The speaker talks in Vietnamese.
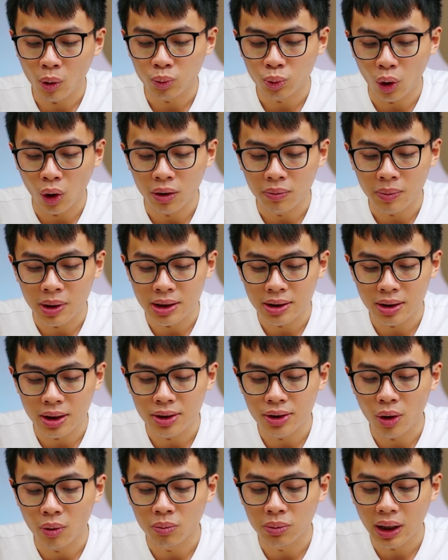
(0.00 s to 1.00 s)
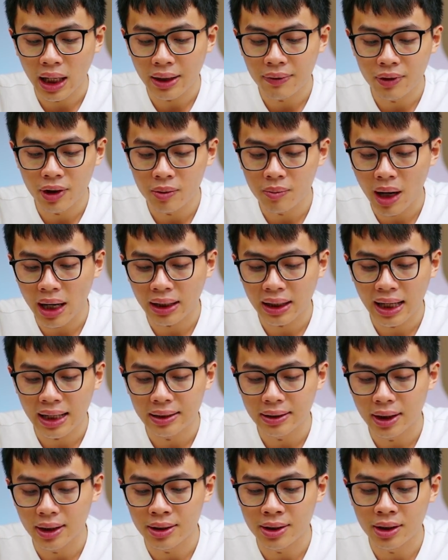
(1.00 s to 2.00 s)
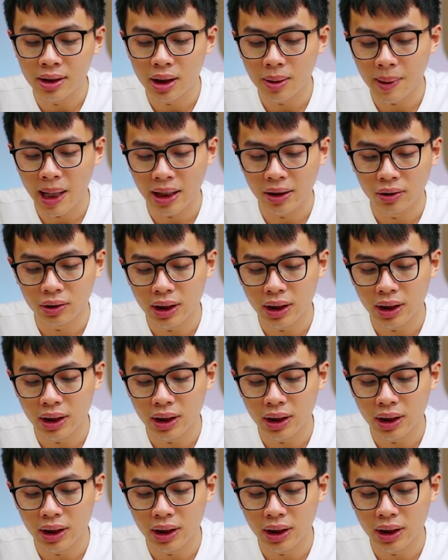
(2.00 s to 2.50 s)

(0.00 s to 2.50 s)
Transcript: một tuần mình sử dụng cái phiên bản này thì như các bạn